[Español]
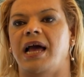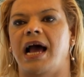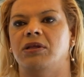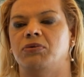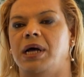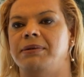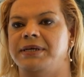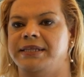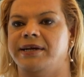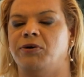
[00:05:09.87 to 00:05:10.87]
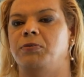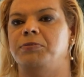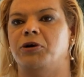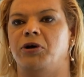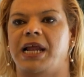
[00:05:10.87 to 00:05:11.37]
Actualmente
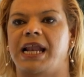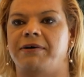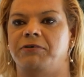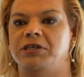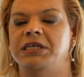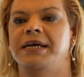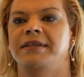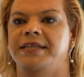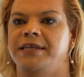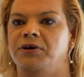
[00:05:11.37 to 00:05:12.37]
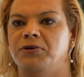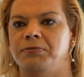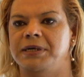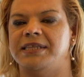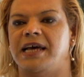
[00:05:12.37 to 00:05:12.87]
cumplo con la labor de
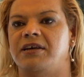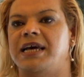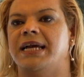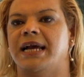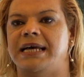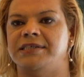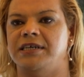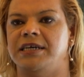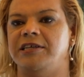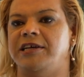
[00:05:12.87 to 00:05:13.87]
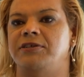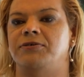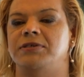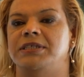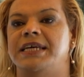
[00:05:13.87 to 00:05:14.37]
documentada de casos de
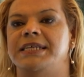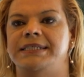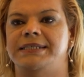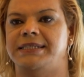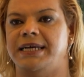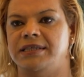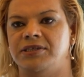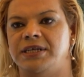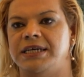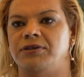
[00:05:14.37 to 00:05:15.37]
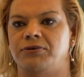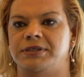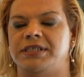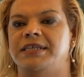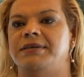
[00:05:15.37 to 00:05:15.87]
denuncia del Centro de
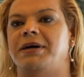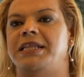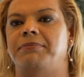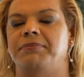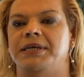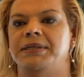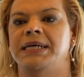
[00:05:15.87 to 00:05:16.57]
Denuncias de Panambí.